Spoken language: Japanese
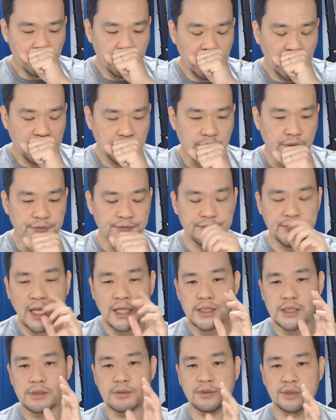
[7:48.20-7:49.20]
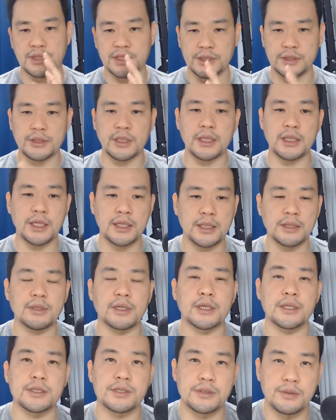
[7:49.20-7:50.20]
その二つの軸ができる
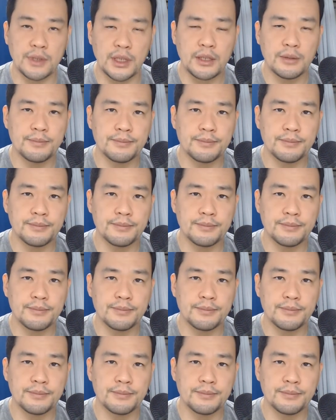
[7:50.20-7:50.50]
わけですよね。